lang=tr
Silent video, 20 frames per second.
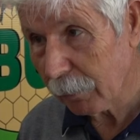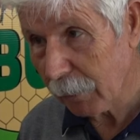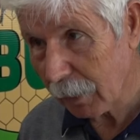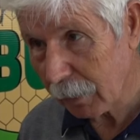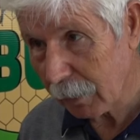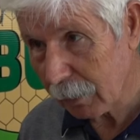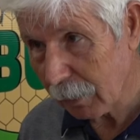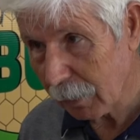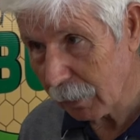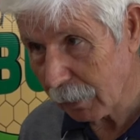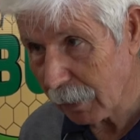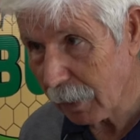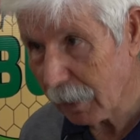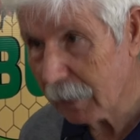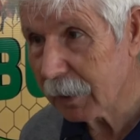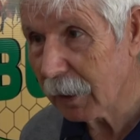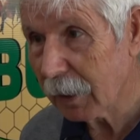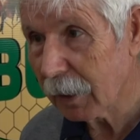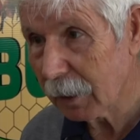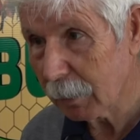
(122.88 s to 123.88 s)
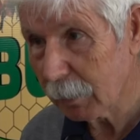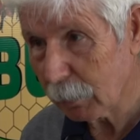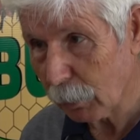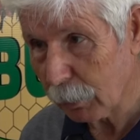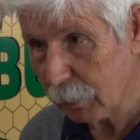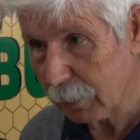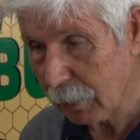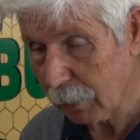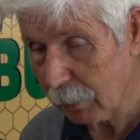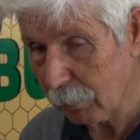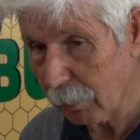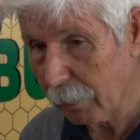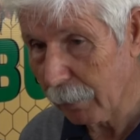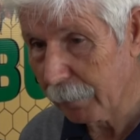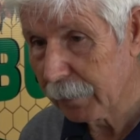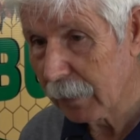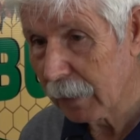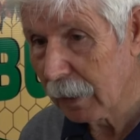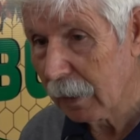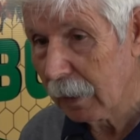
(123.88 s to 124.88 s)
farklı alanlara yayılım gösteriyor.
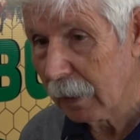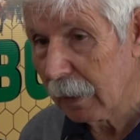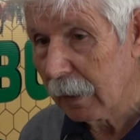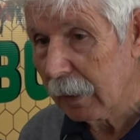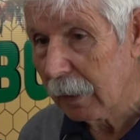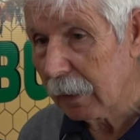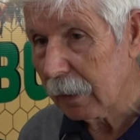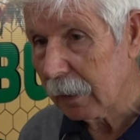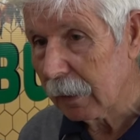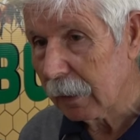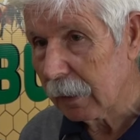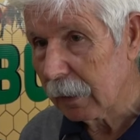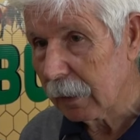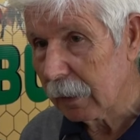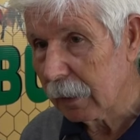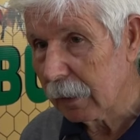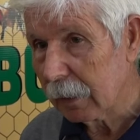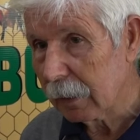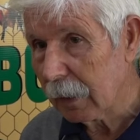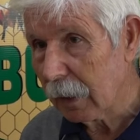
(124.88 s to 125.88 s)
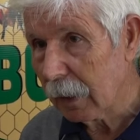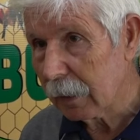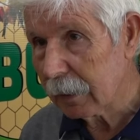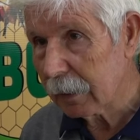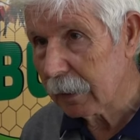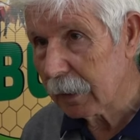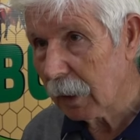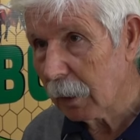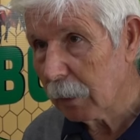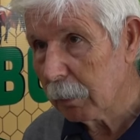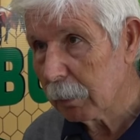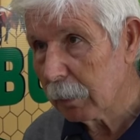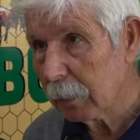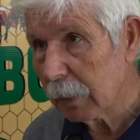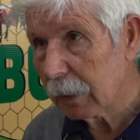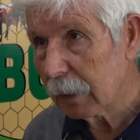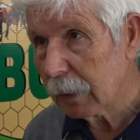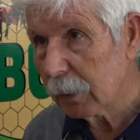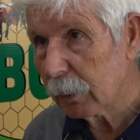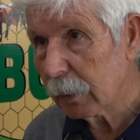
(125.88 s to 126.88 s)
E, yani çam
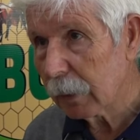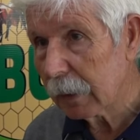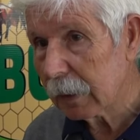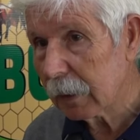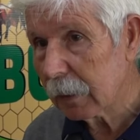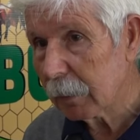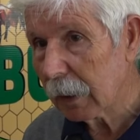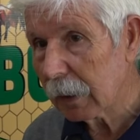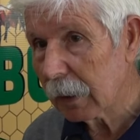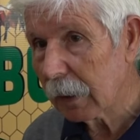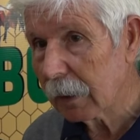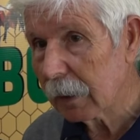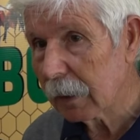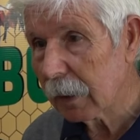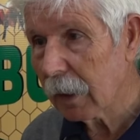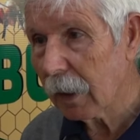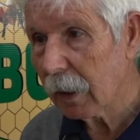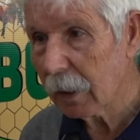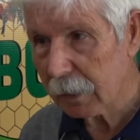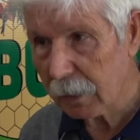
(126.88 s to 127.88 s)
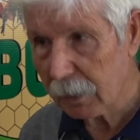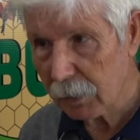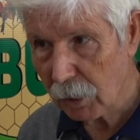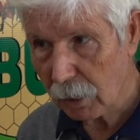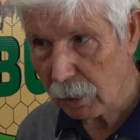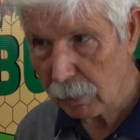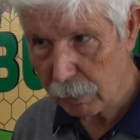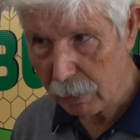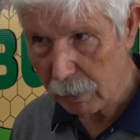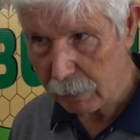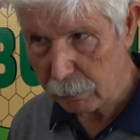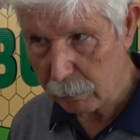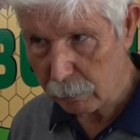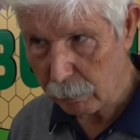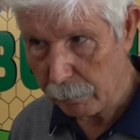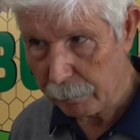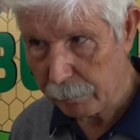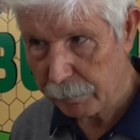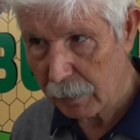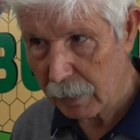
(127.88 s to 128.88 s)
balı üretim alanları her geçen gün artıyor.
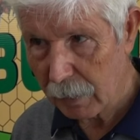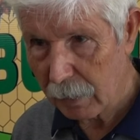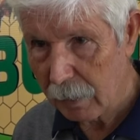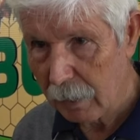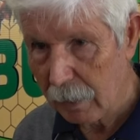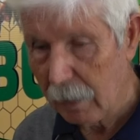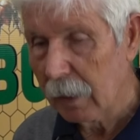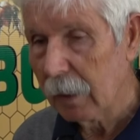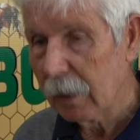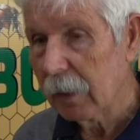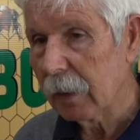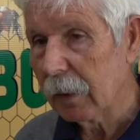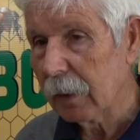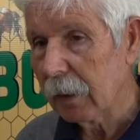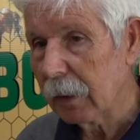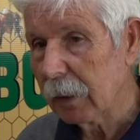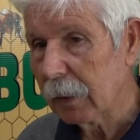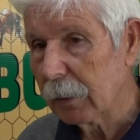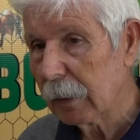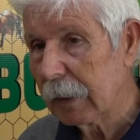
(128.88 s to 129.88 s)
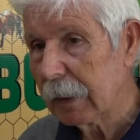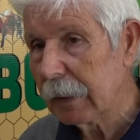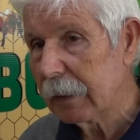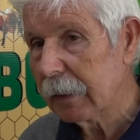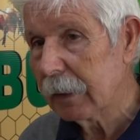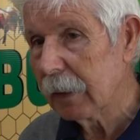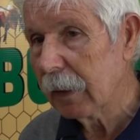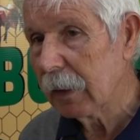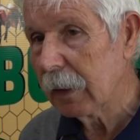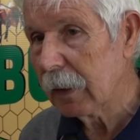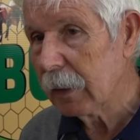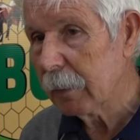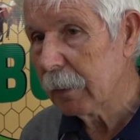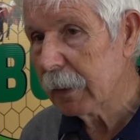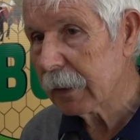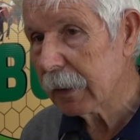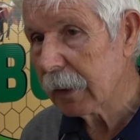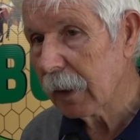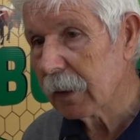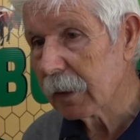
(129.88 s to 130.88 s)
E, dolayısıyla
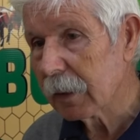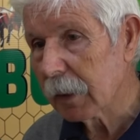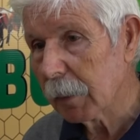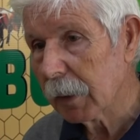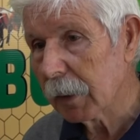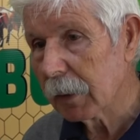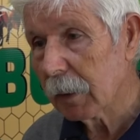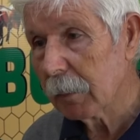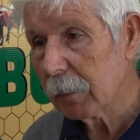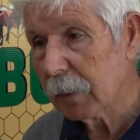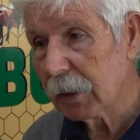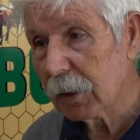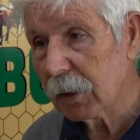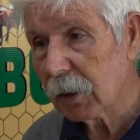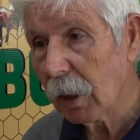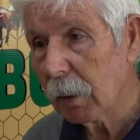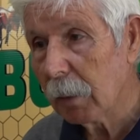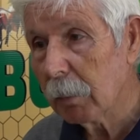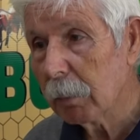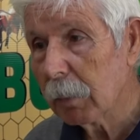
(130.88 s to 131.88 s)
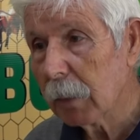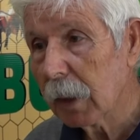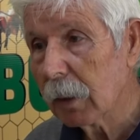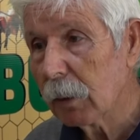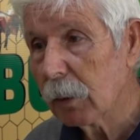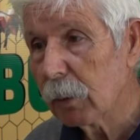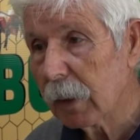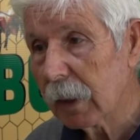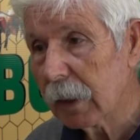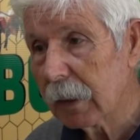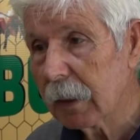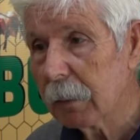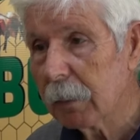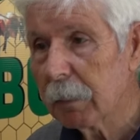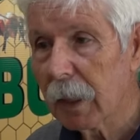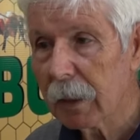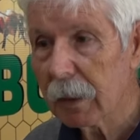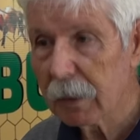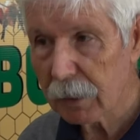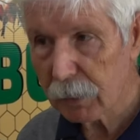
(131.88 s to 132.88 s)
ilimiz aynı zamanda bir çam balı üretim
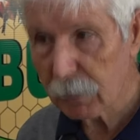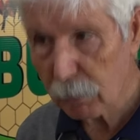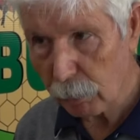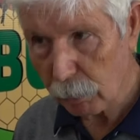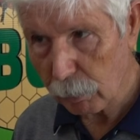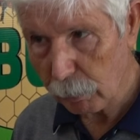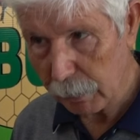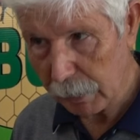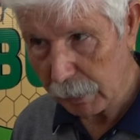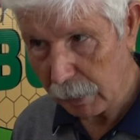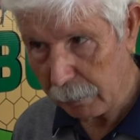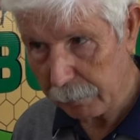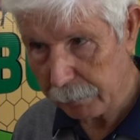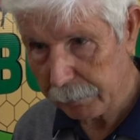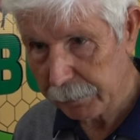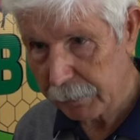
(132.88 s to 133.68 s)
merkezi konumunda.